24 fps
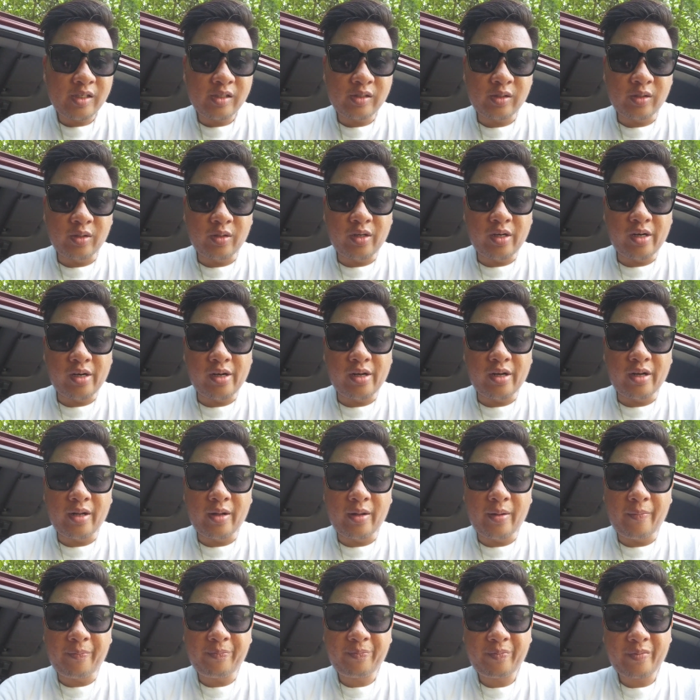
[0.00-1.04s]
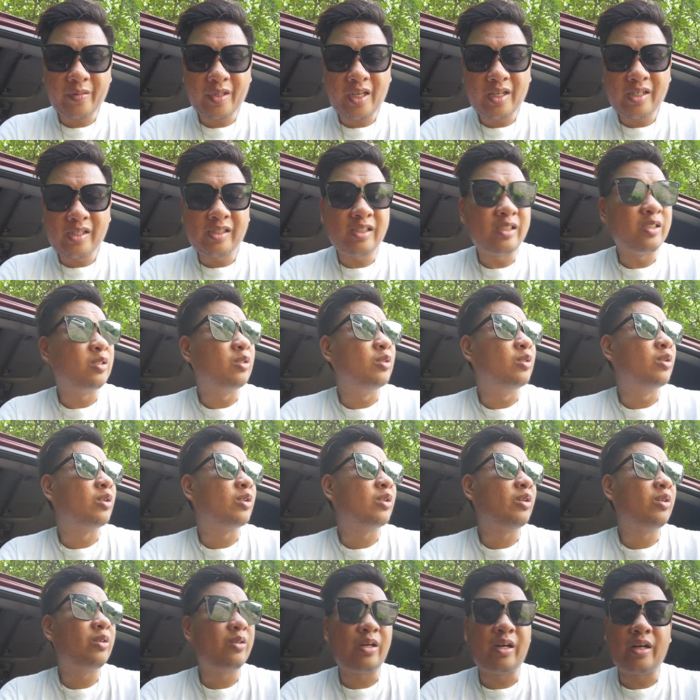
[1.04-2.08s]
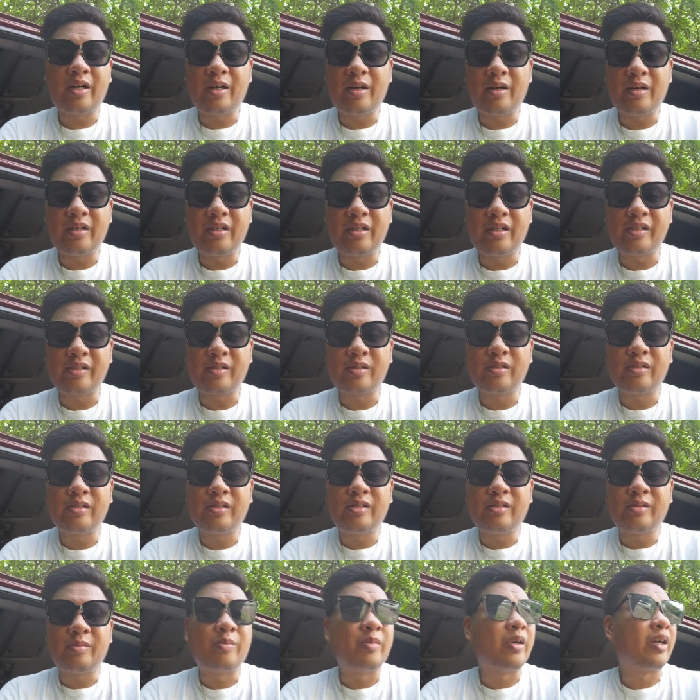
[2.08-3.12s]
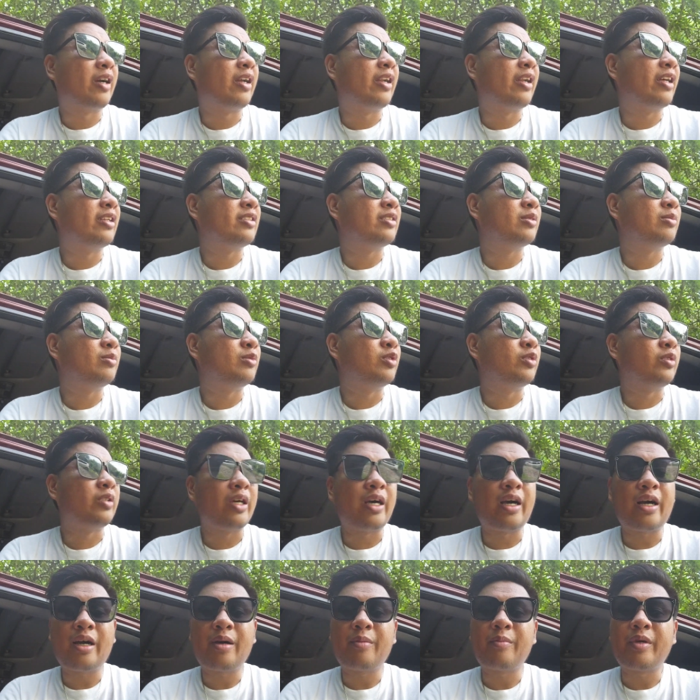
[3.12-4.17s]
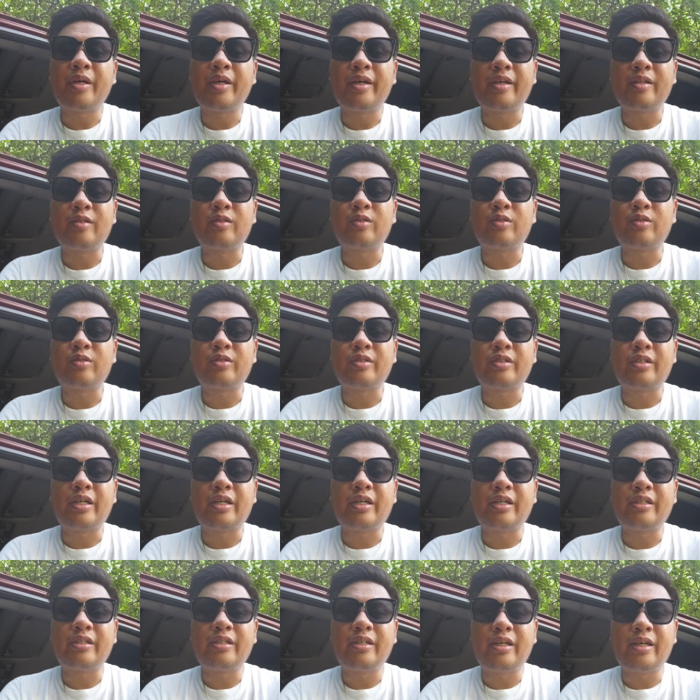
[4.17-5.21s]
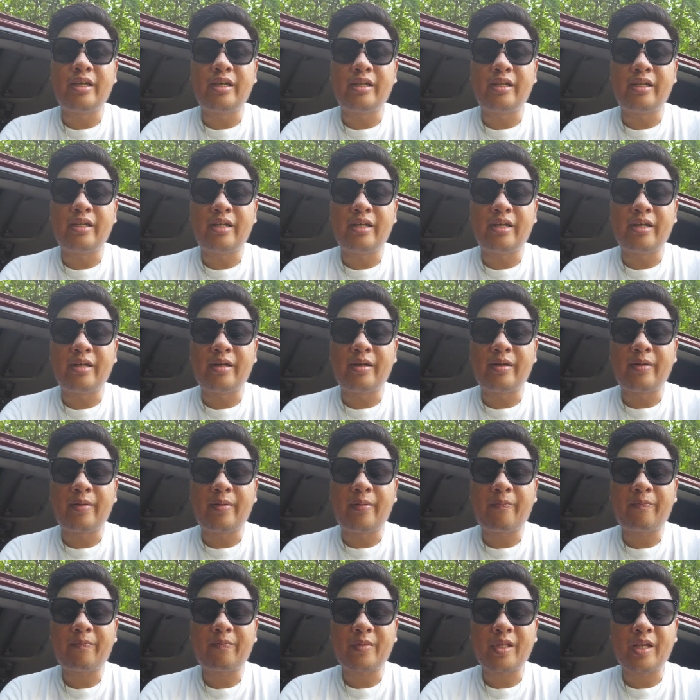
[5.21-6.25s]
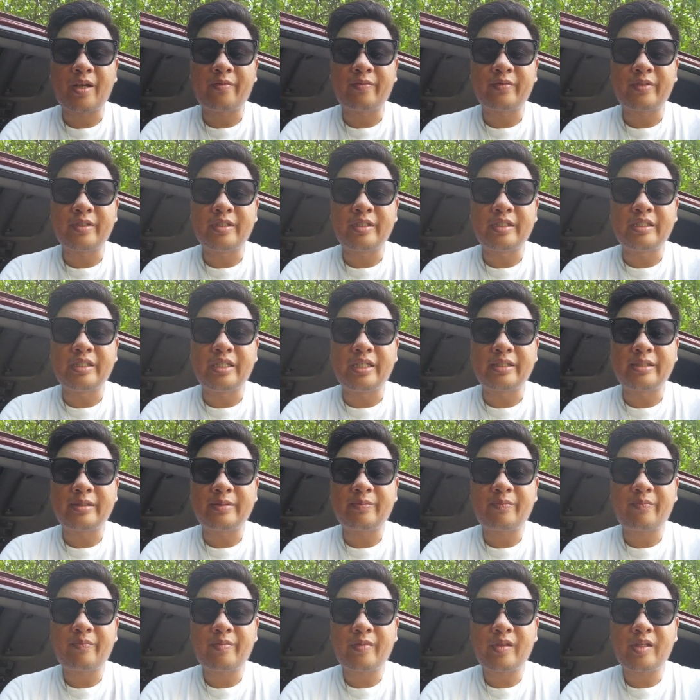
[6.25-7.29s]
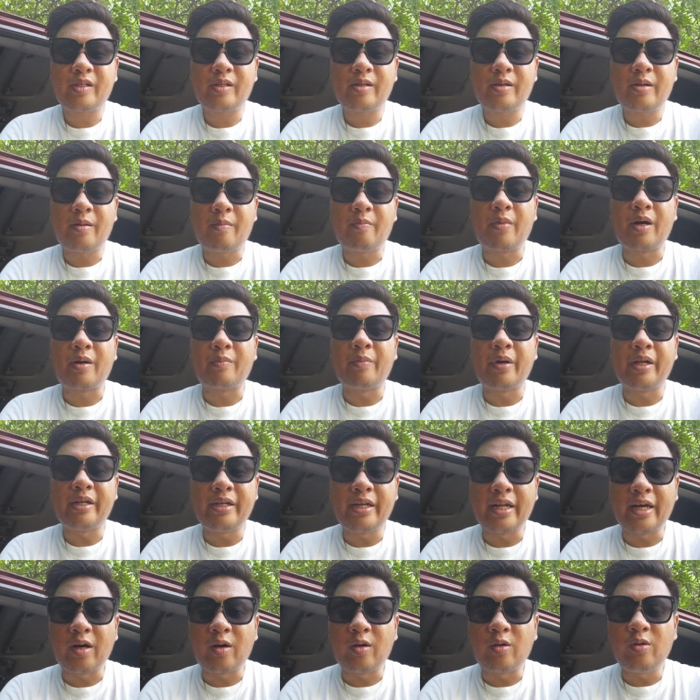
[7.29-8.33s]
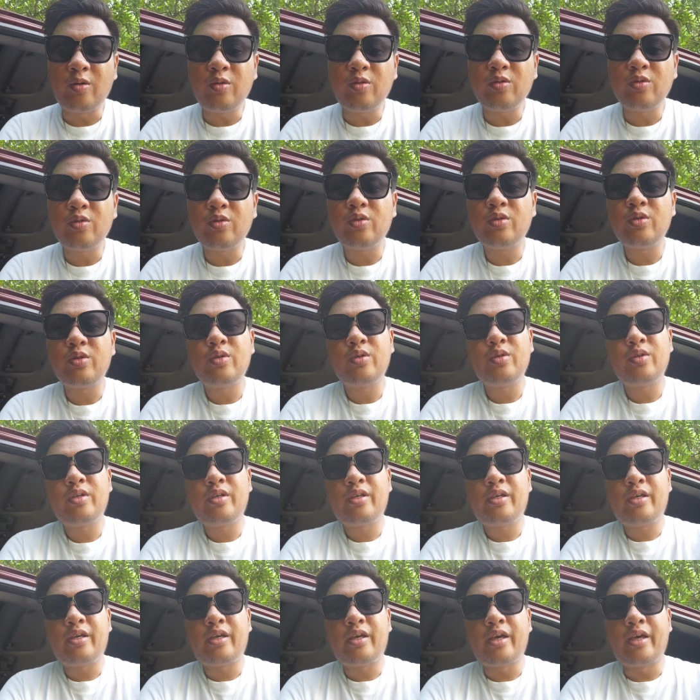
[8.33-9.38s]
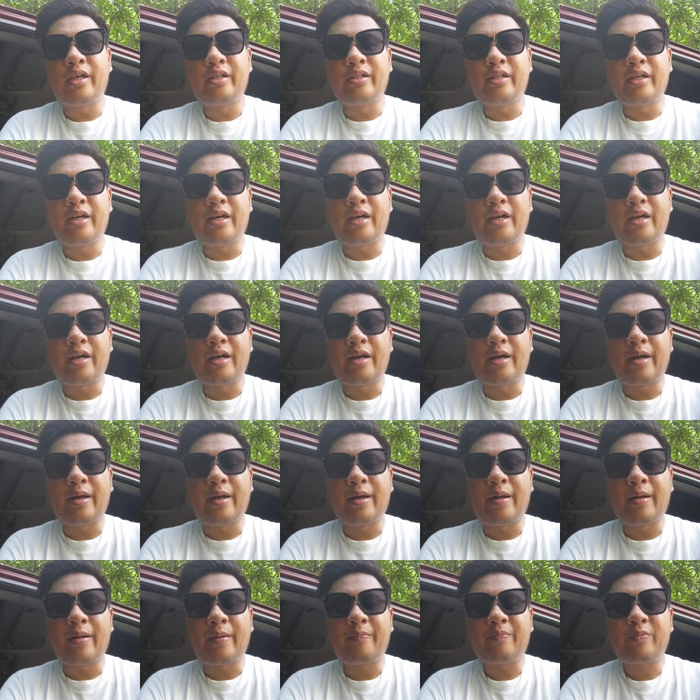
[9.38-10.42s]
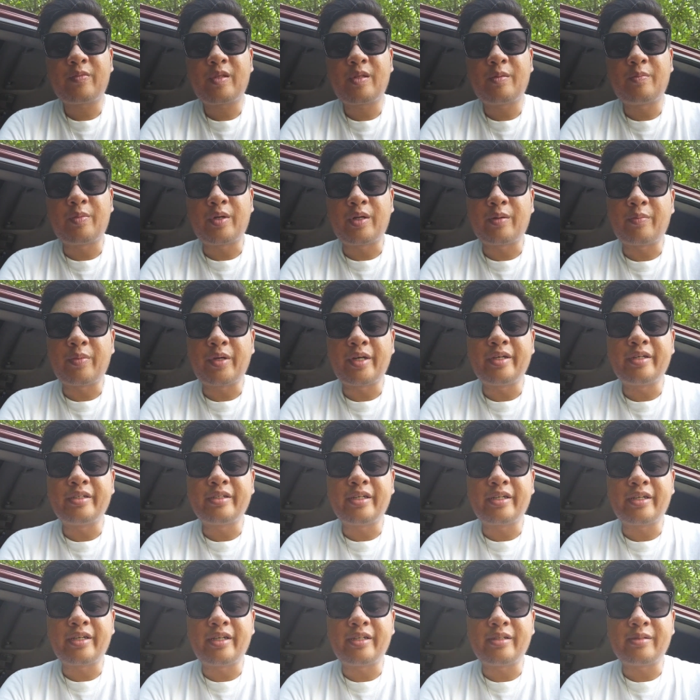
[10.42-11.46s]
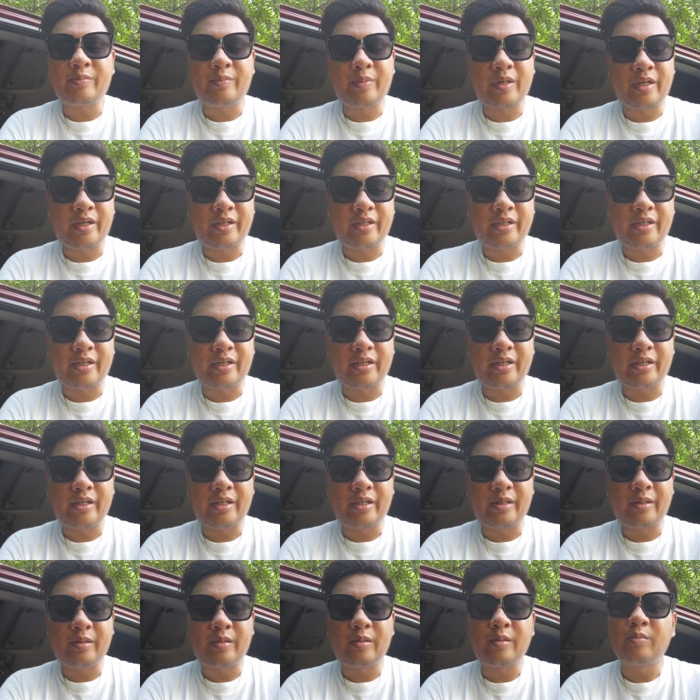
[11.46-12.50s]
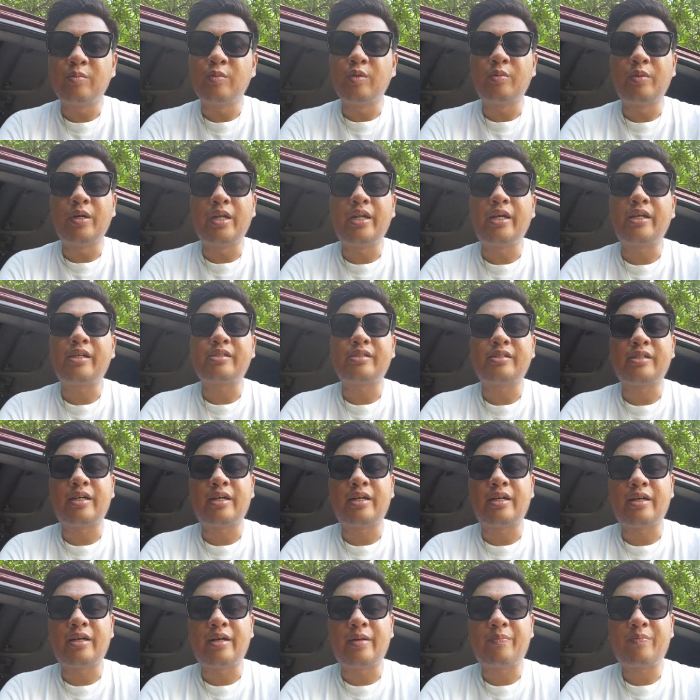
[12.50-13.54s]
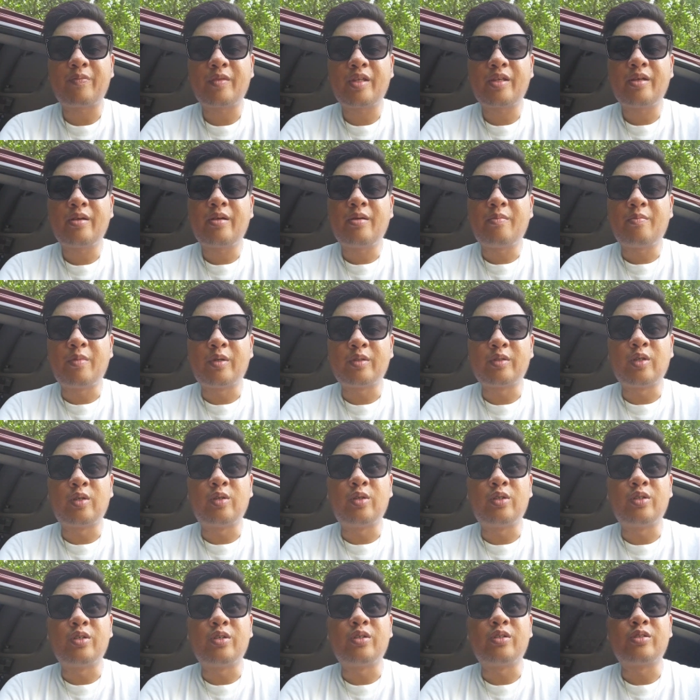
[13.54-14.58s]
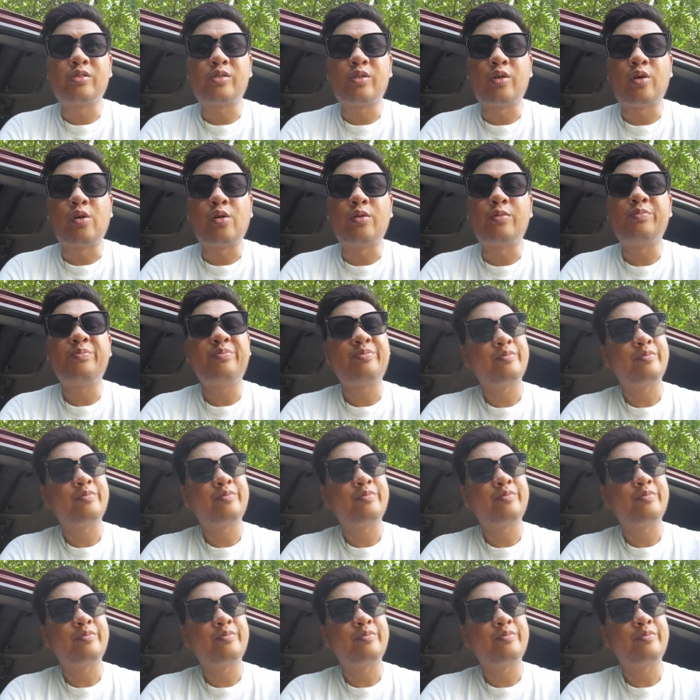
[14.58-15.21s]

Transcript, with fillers: So, uh, siguro uh, mag-lunch muna kami ng tour guide and uh, after that magbanlaw and uh, prepare na rin para bumalik sa Mandaluyong so